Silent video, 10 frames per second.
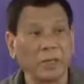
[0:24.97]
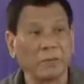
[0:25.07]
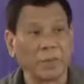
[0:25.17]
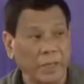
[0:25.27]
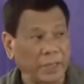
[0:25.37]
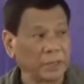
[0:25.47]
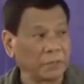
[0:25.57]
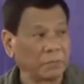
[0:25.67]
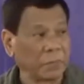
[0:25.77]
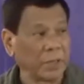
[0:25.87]

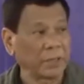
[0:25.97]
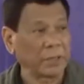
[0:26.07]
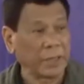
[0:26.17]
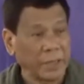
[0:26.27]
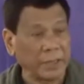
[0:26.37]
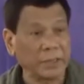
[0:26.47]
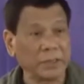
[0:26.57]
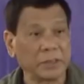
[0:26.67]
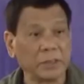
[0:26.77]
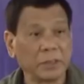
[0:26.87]
bright, bright
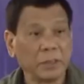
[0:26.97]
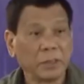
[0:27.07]
guys,